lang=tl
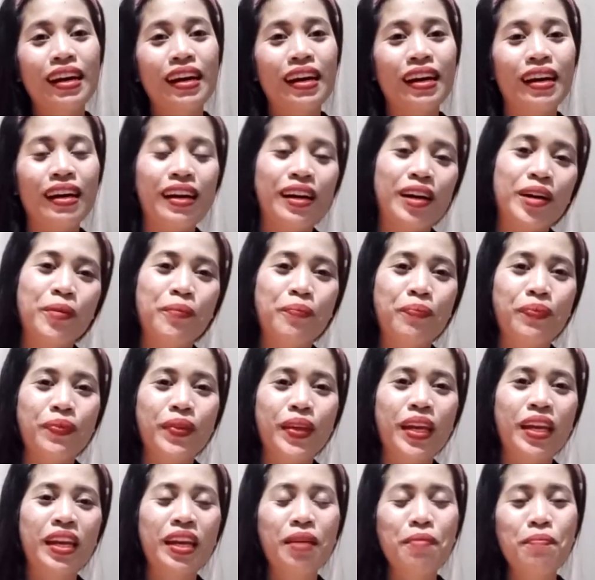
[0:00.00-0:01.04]
um,
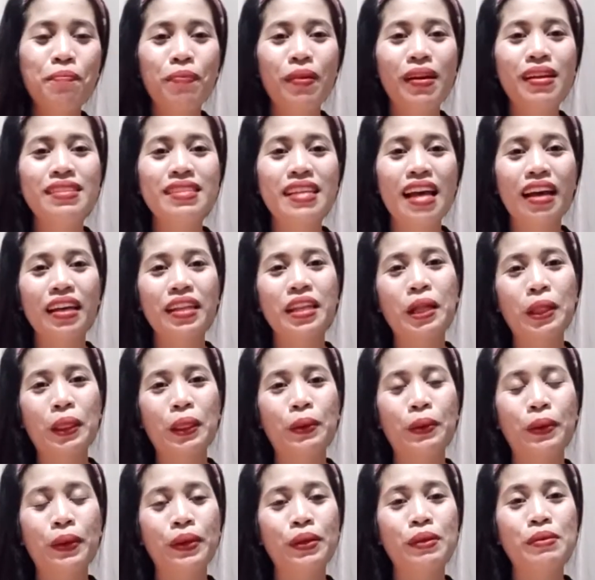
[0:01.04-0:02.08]
ina-impress sa ng
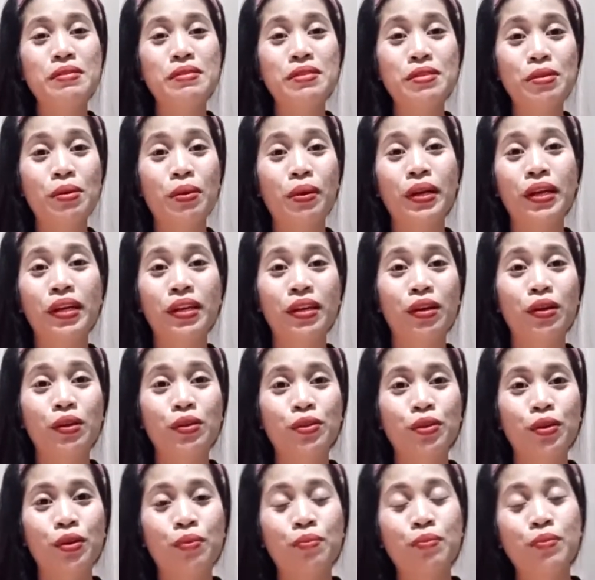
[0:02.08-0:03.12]
Lord yung story ng
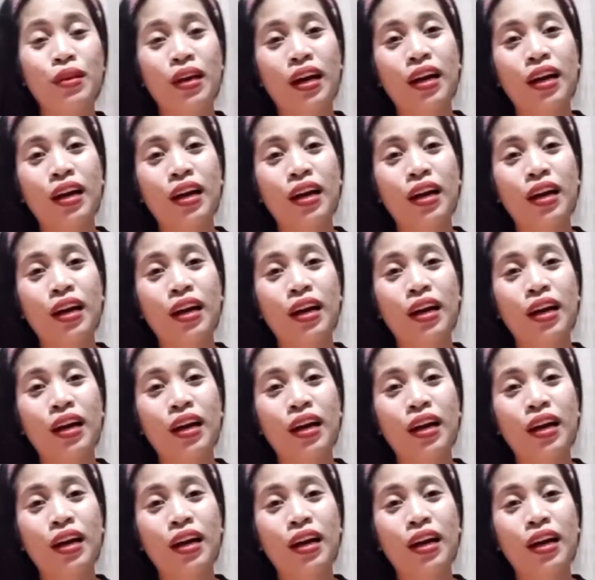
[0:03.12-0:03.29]
Job.